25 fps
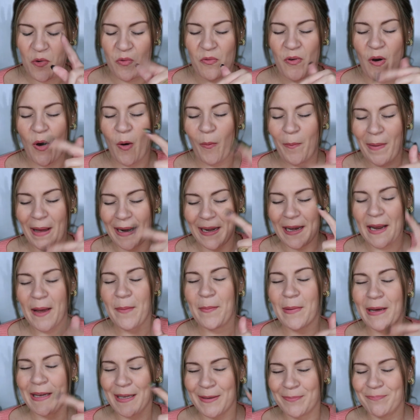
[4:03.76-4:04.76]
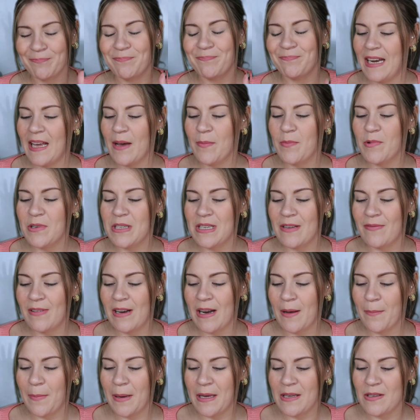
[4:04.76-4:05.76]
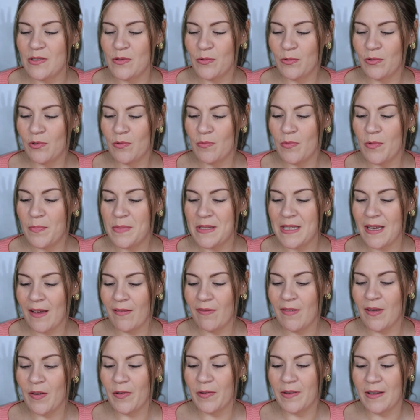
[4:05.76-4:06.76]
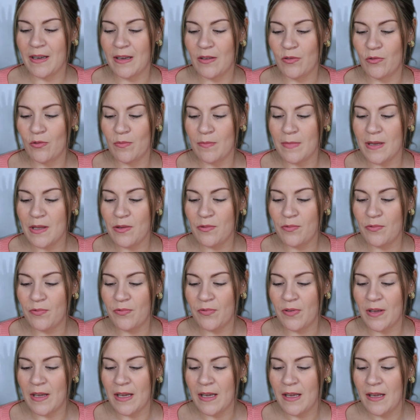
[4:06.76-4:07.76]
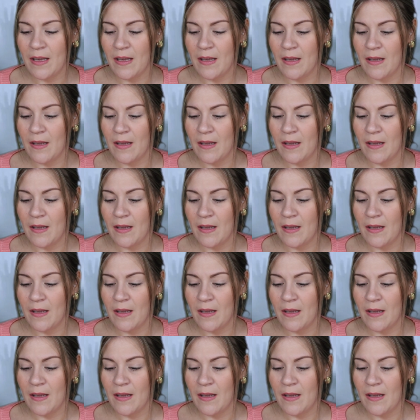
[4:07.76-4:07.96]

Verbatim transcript: On va en reparler après. Clairement j'avais l'impression de m'observer en train de m'étouffer,